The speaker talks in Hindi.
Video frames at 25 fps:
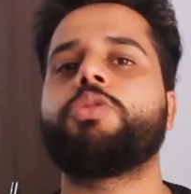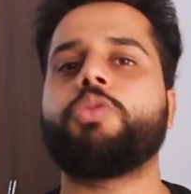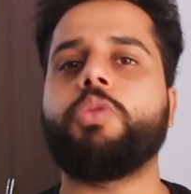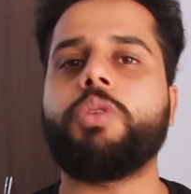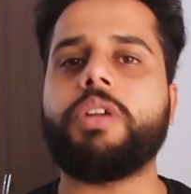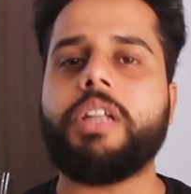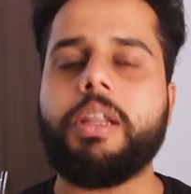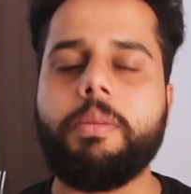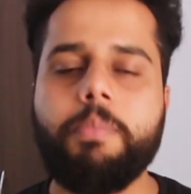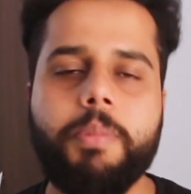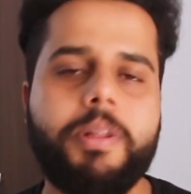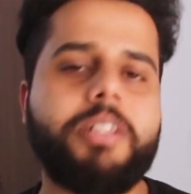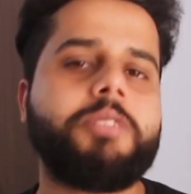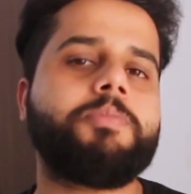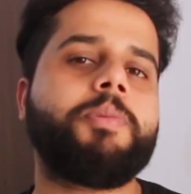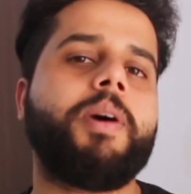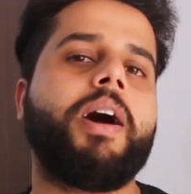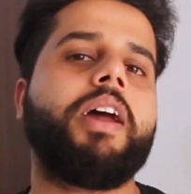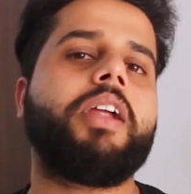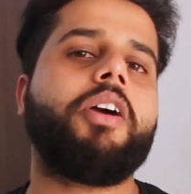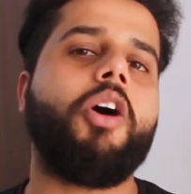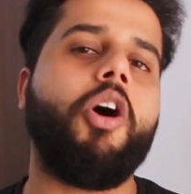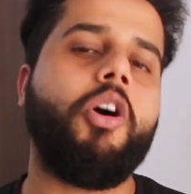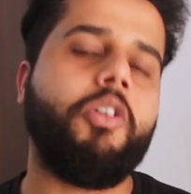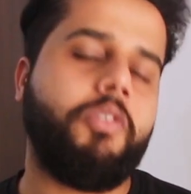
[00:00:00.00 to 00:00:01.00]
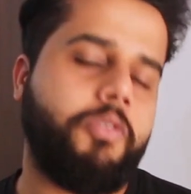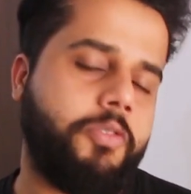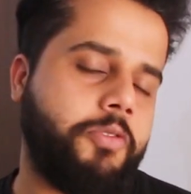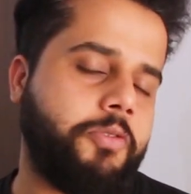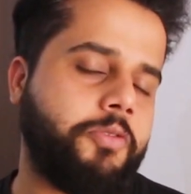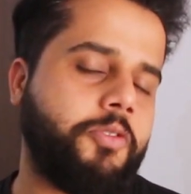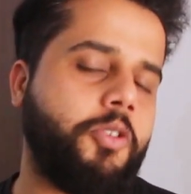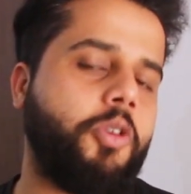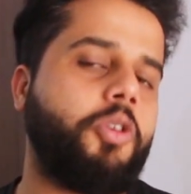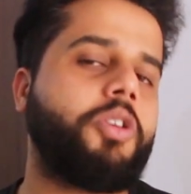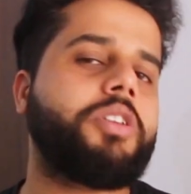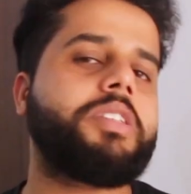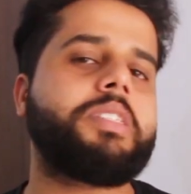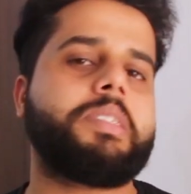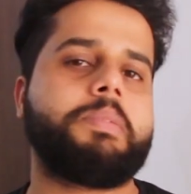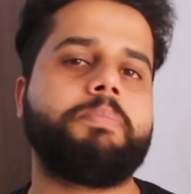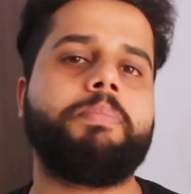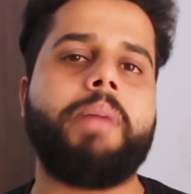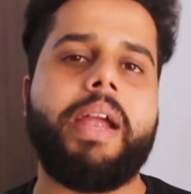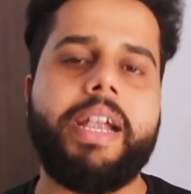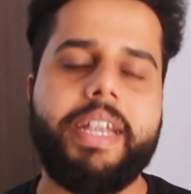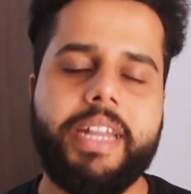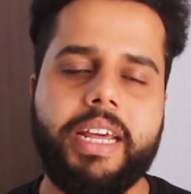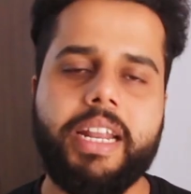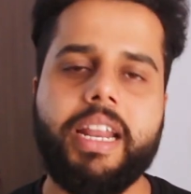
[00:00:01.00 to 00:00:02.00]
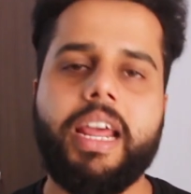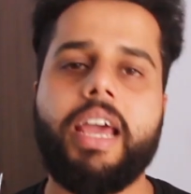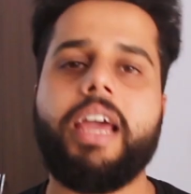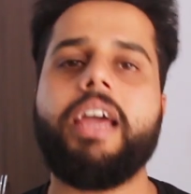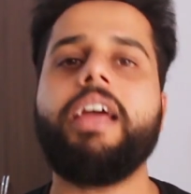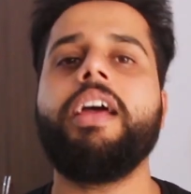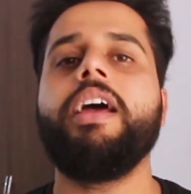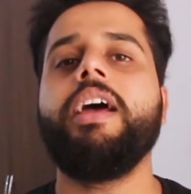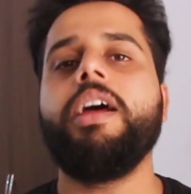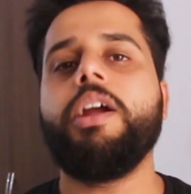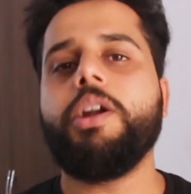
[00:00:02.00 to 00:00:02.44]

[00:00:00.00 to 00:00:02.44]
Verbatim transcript: सो ट्रिपल स्पार्क ऑफकोर्स बेटर है